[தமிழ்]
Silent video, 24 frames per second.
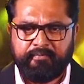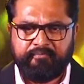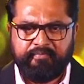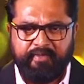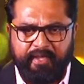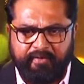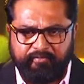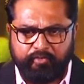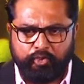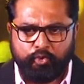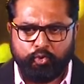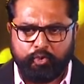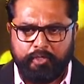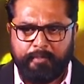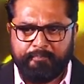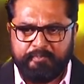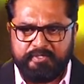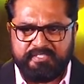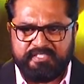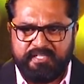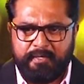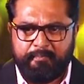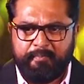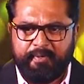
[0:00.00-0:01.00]
வி ஹவ் டு லுக் அப்
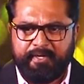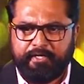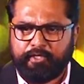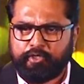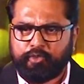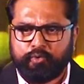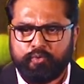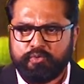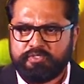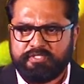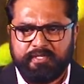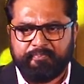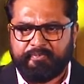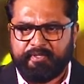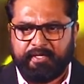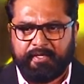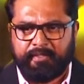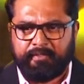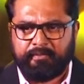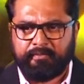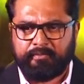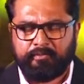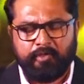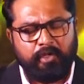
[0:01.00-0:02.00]
டு சம்படி டு டூ
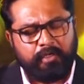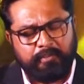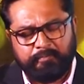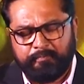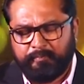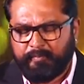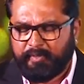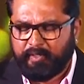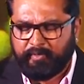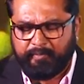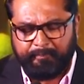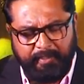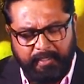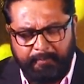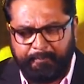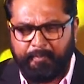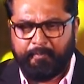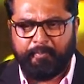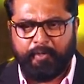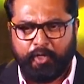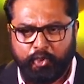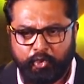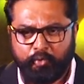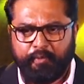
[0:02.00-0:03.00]
சம்திங் நாட் மெனி
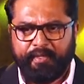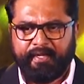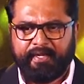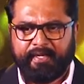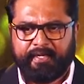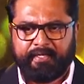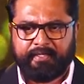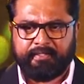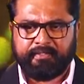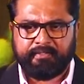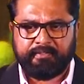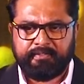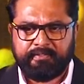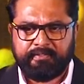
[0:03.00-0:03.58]
பீப்புள் ஆர் டூயிங் இட்